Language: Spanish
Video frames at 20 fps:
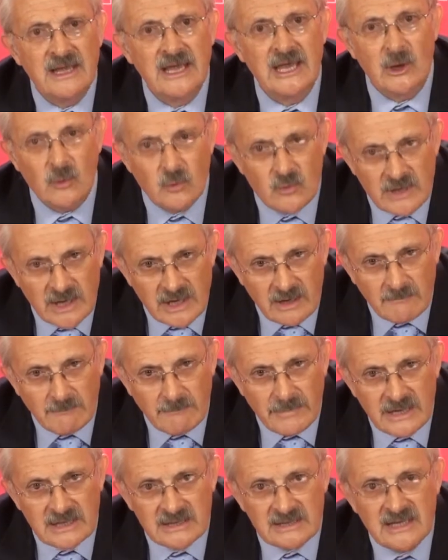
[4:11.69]
en una gran
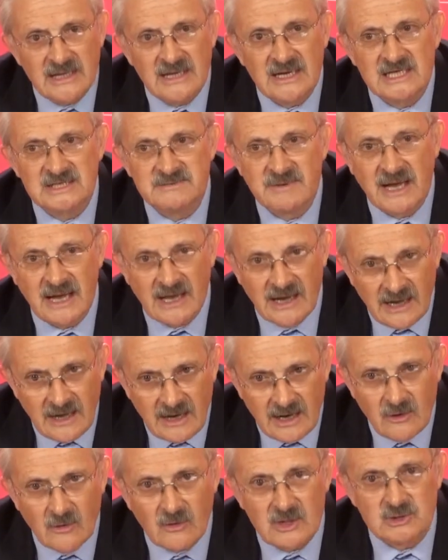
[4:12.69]
parte les
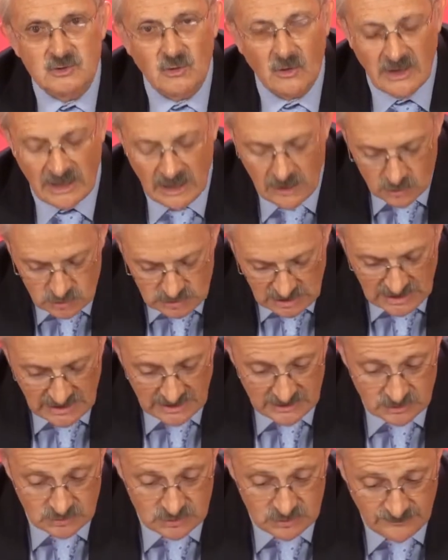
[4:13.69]
bajará o les congelará los
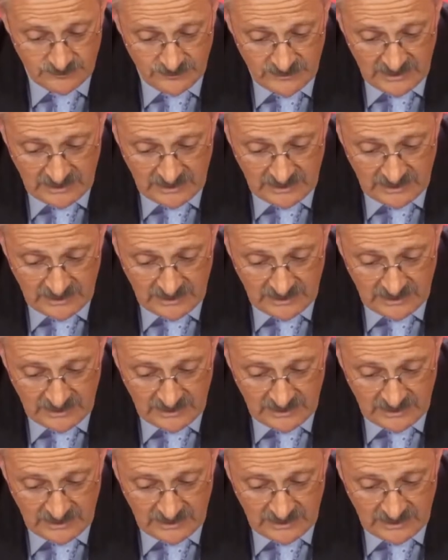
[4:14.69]
salarios.